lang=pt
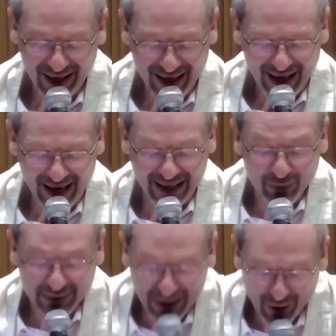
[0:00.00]
é que um
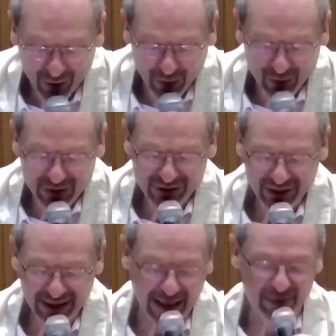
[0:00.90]
tem óculos
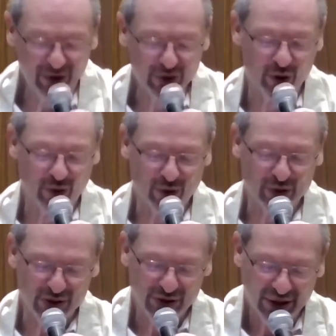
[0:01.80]
e cabelos
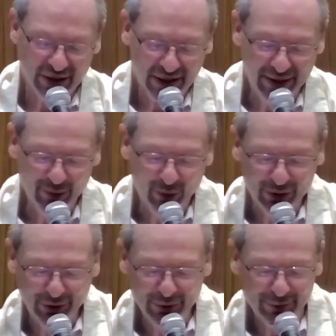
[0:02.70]
longos, e o
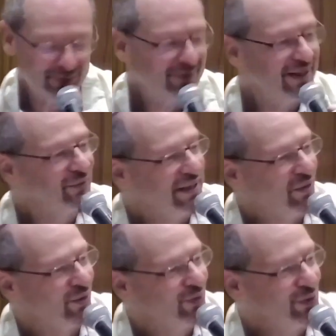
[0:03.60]
outro não tem
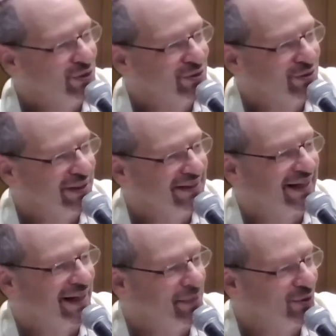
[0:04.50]
óculos e tem
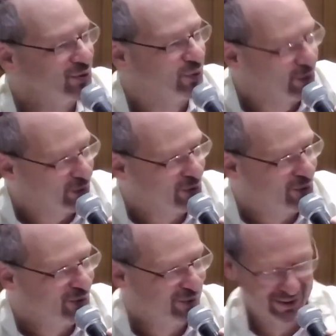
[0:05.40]
cabelos
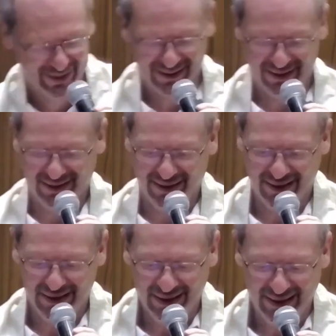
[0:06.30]
curtos.
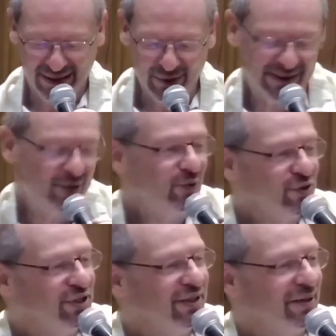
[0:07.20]
E que eu até
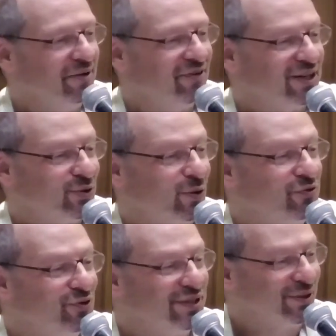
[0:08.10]
hoje faço
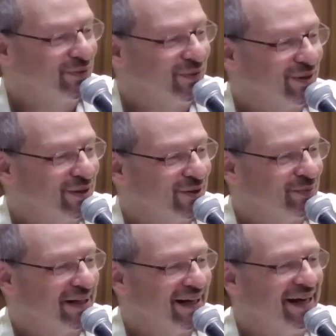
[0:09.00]
confusão
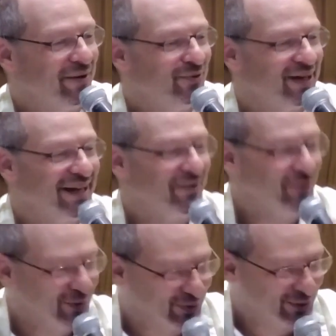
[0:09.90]
sobre quem é um, quem é o
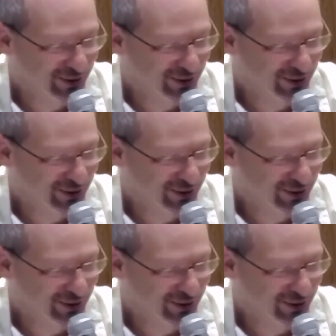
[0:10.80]
outro.